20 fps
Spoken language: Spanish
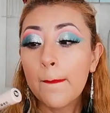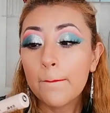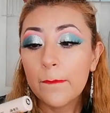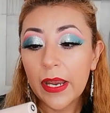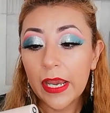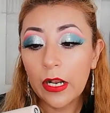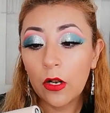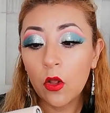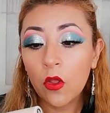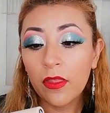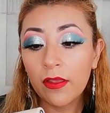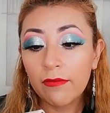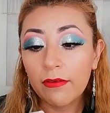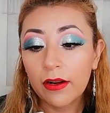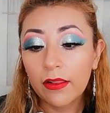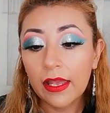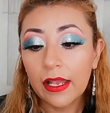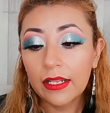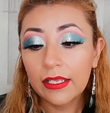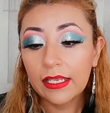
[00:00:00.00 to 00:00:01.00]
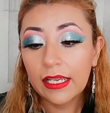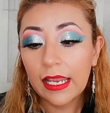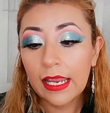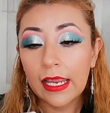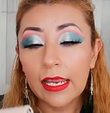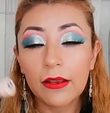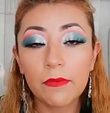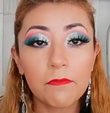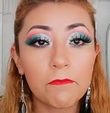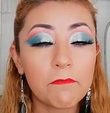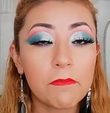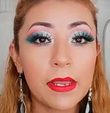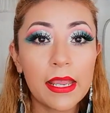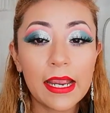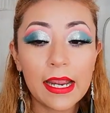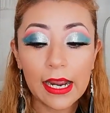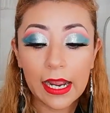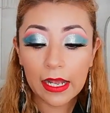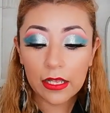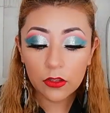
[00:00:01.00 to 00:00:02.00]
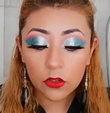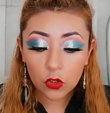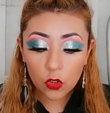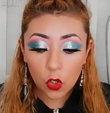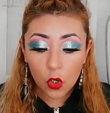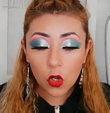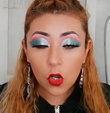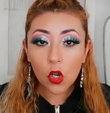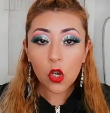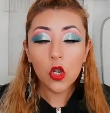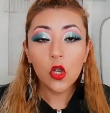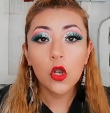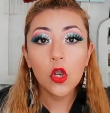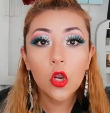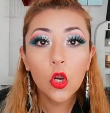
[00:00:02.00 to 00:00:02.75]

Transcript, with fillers: pero de verdad que me encantó